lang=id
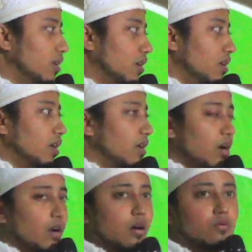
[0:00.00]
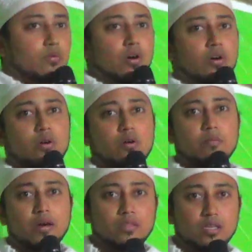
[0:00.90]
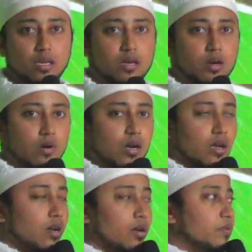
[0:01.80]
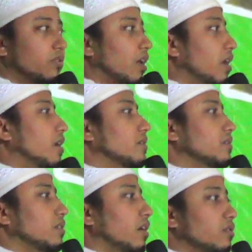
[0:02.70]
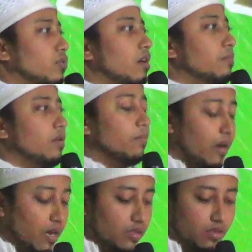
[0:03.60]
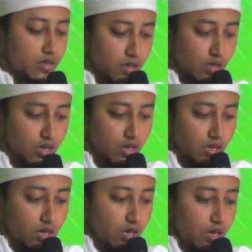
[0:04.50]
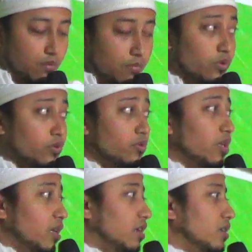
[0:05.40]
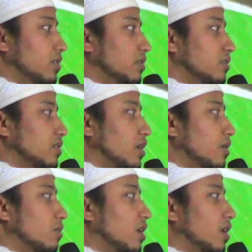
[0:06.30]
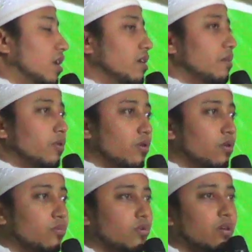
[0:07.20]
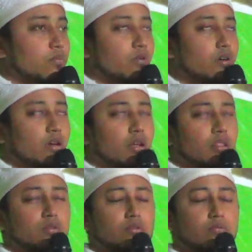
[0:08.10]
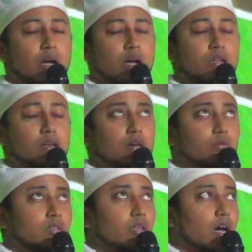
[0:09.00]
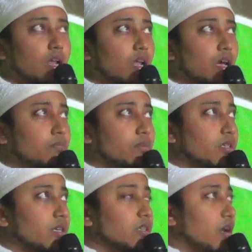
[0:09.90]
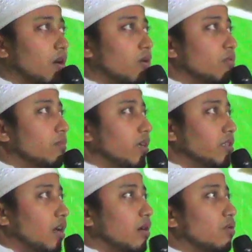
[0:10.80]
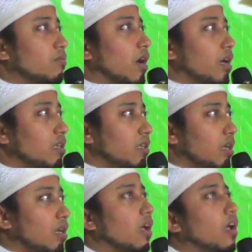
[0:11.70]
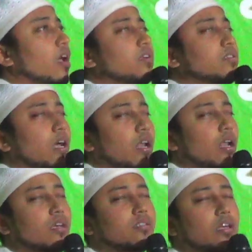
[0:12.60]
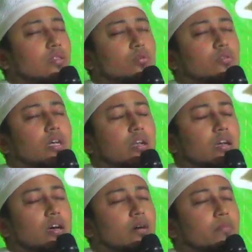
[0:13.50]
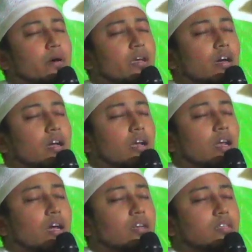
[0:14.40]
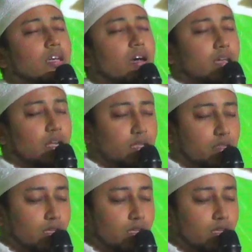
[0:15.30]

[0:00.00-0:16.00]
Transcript: Engkang kawula hormati keluarga besar Sohibul Bait Ibu Uli sekeluarganipun mugi-mugi Allah Subhanahu wa taala menjadikan rumahnya rumah ini salah satu tanda kebaikan kelak di akhirat.